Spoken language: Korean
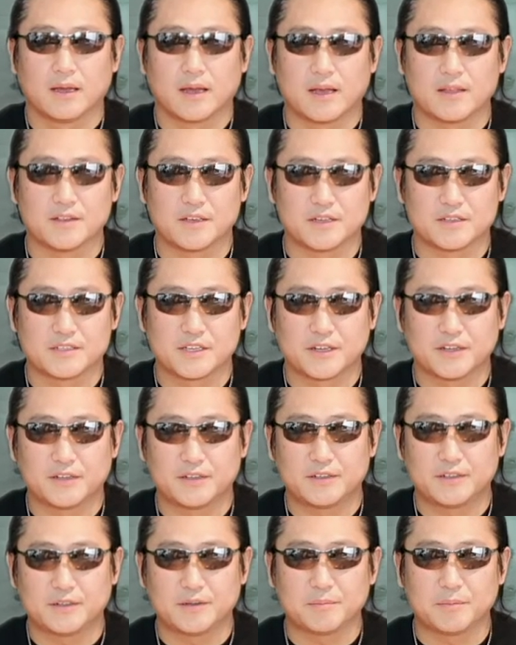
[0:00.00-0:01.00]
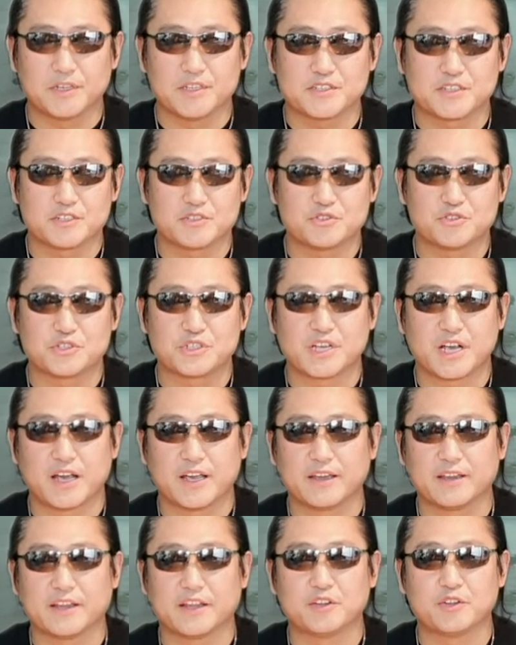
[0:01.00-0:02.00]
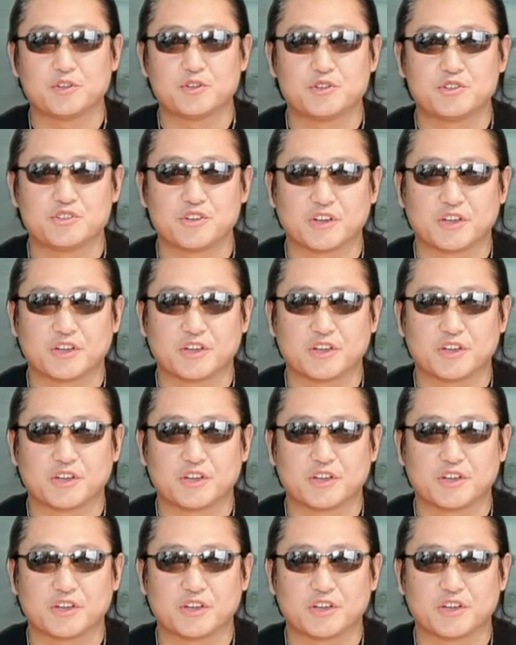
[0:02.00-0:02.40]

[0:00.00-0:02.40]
안녕하세요. 미스터 슈샤인 앤드류